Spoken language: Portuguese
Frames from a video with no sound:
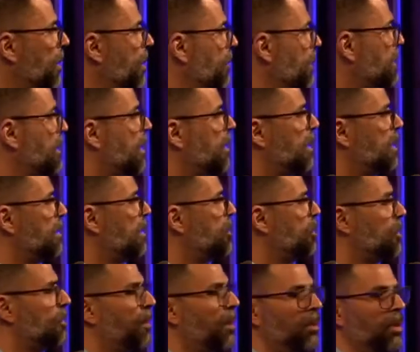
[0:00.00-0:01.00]
que você
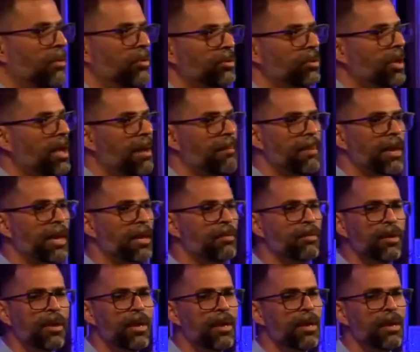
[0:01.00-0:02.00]
desistiu ao longo do
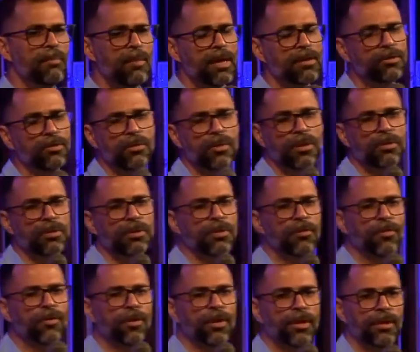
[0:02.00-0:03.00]
caminho e mais um ano se
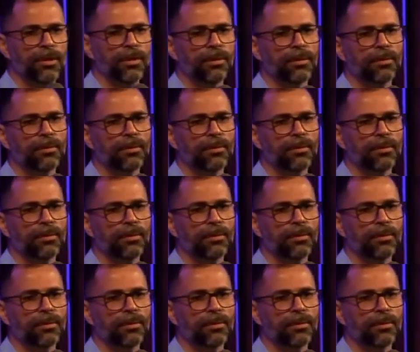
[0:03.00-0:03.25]
foi.